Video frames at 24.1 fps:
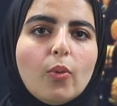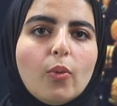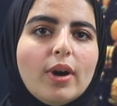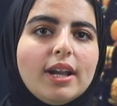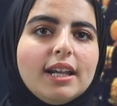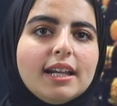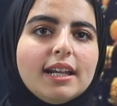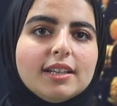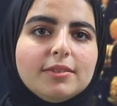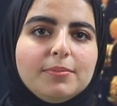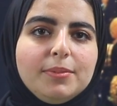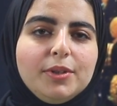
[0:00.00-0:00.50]

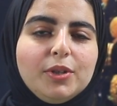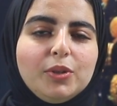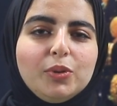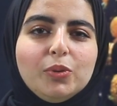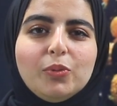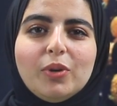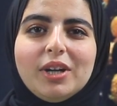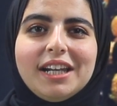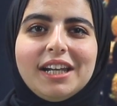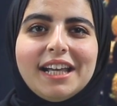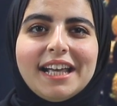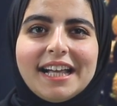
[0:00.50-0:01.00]
ولا تبيعه
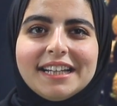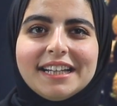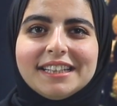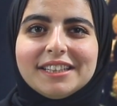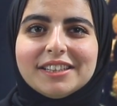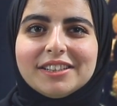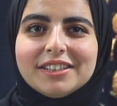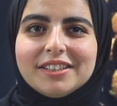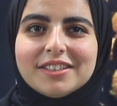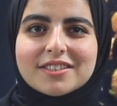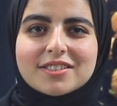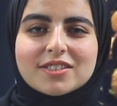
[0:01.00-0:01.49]
ولا
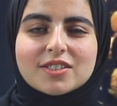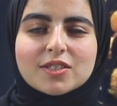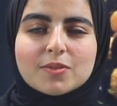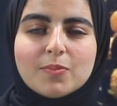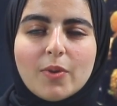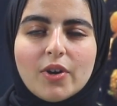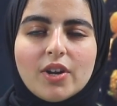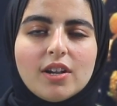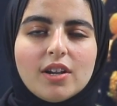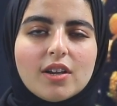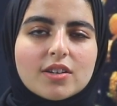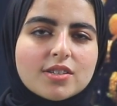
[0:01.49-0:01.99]
يعني
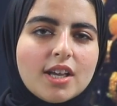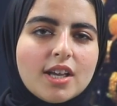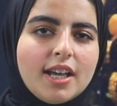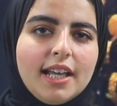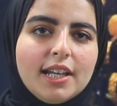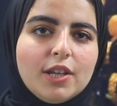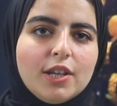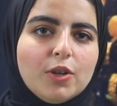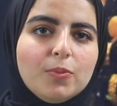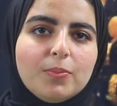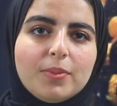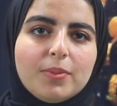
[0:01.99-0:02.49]
استثمار الاصح
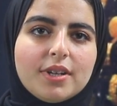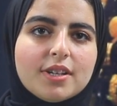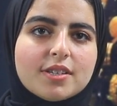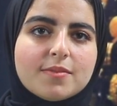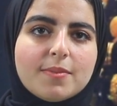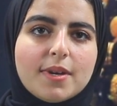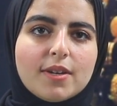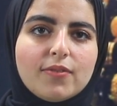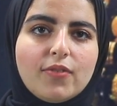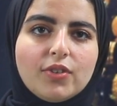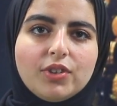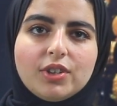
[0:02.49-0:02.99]
ليهم
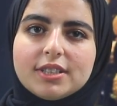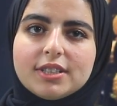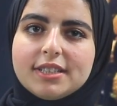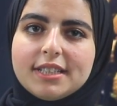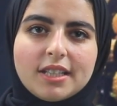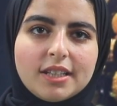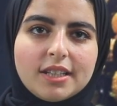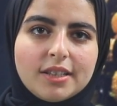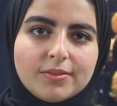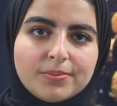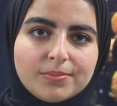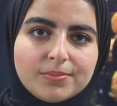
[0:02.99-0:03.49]
بالنسبه للفتره دي
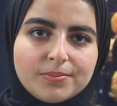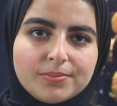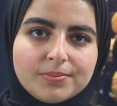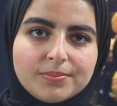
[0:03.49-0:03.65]
ايه